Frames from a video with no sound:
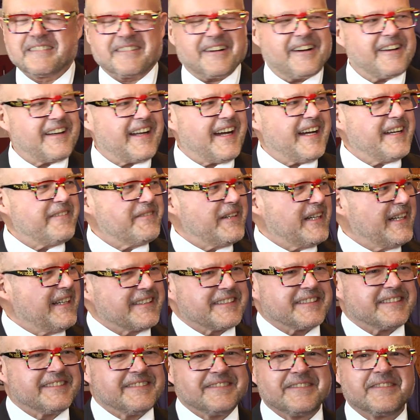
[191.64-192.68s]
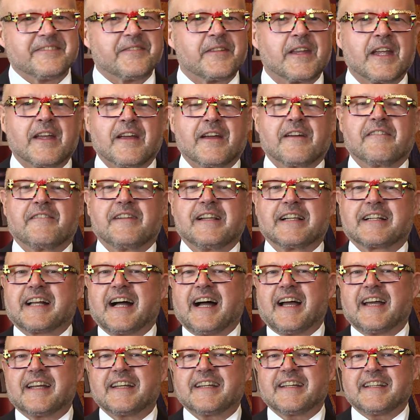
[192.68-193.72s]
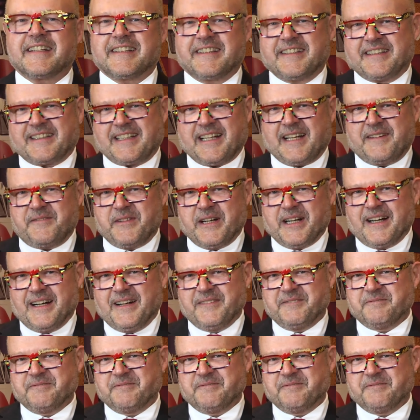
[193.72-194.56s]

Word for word: Frau Leimert, will keiner in die Kamera.